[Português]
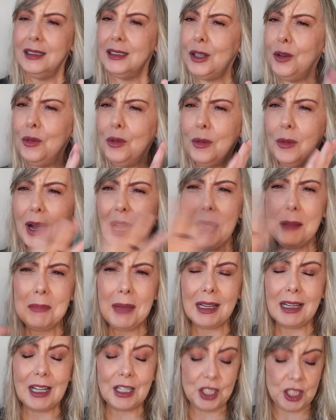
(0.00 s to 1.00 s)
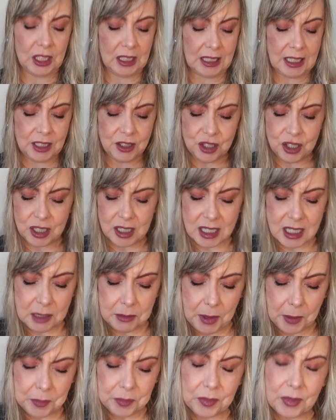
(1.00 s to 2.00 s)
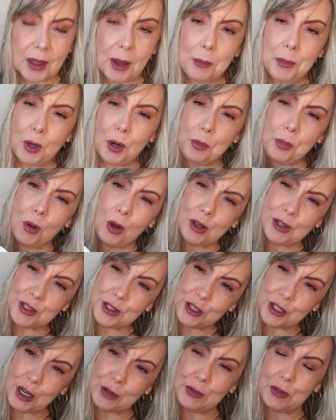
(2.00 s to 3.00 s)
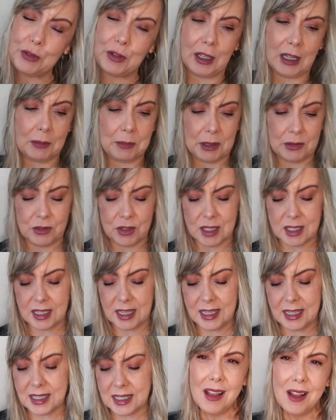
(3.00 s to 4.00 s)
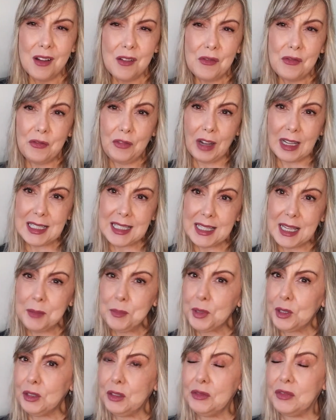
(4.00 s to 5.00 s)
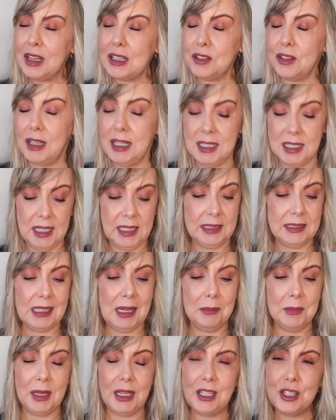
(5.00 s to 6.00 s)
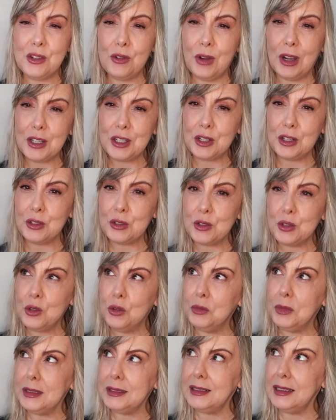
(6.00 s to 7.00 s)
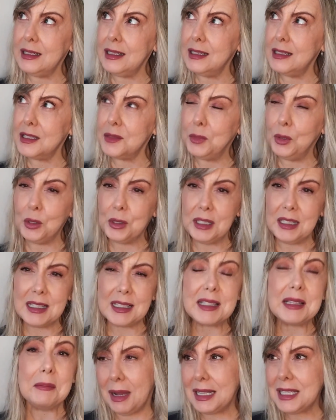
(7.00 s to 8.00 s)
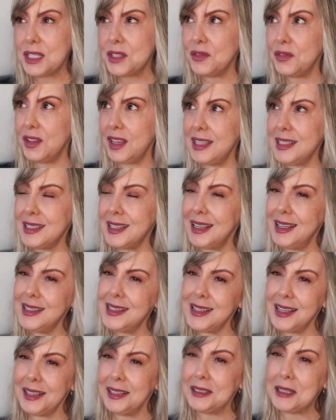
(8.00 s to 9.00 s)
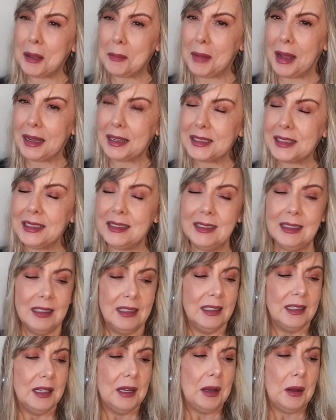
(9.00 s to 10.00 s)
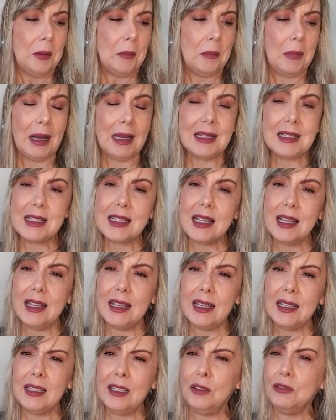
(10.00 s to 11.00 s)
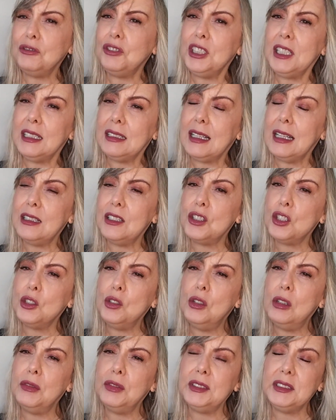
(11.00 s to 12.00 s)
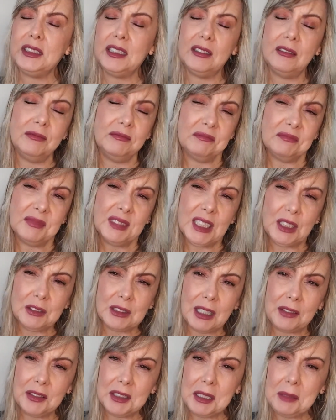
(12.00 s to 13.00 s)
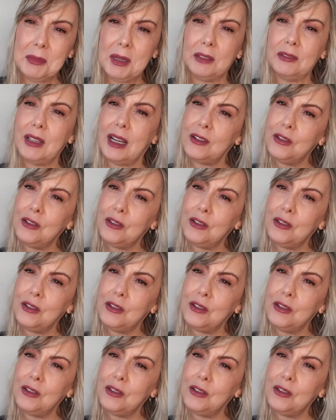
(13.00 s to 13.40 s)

Então, a embalagem lindíssima, proposta eu já vou falar para vocês. Faz tempo que eu não faço resenha da Mandy, eu acho que eu sou uma das blogueiras que mais fez resenha da marca mas é, não tinha nada de novo, então não estava animando.